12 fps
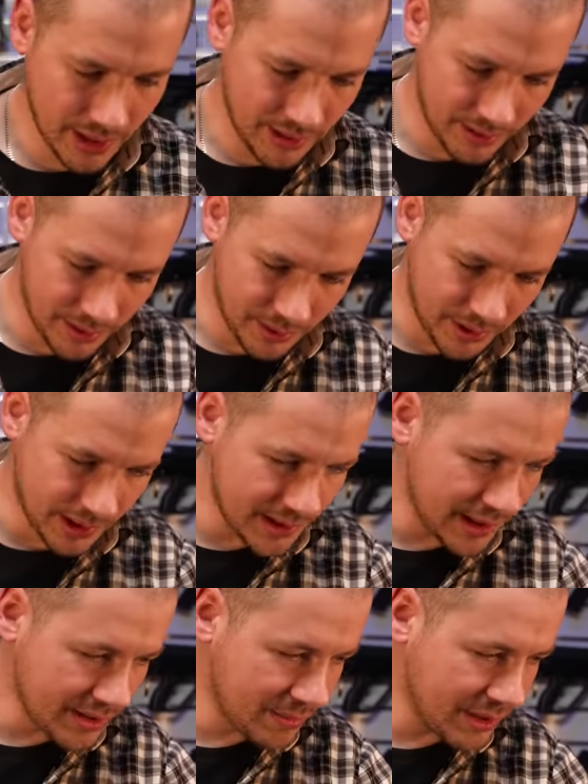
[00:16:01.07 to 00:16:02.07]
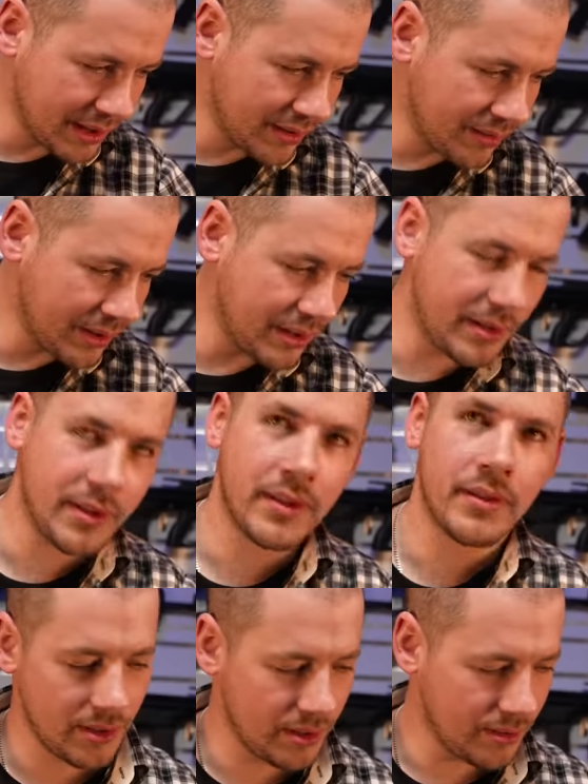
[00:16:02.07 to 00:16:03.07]
Wir gucken jetzt erstmal, dass wir,
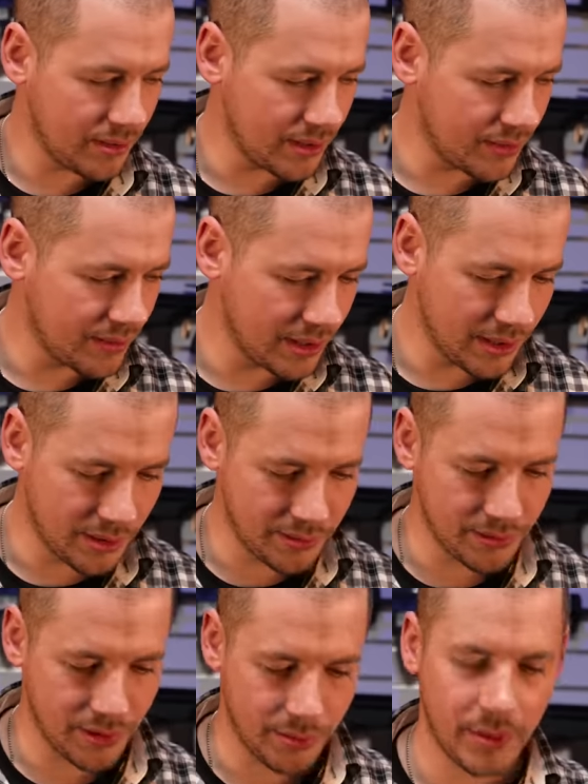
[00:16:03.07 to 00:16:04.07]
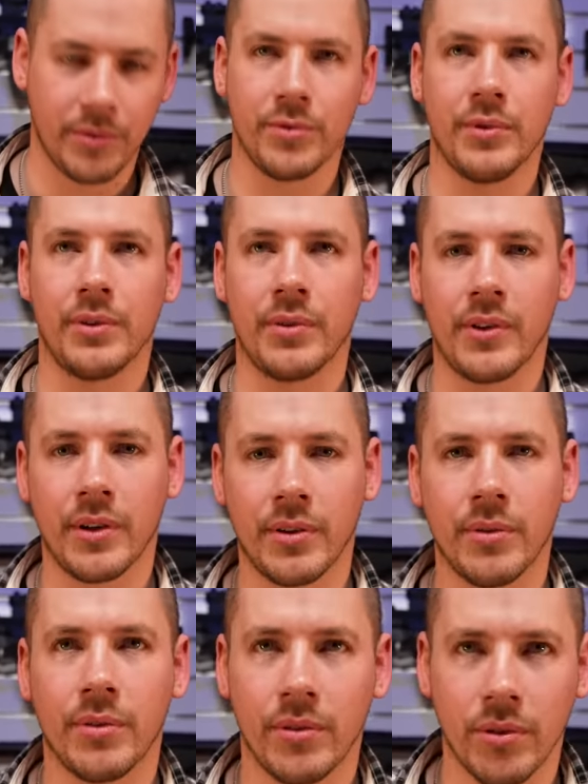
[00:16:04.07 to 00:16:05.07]
genau, das war Lauf- Hop-Up-Unit uns angucken,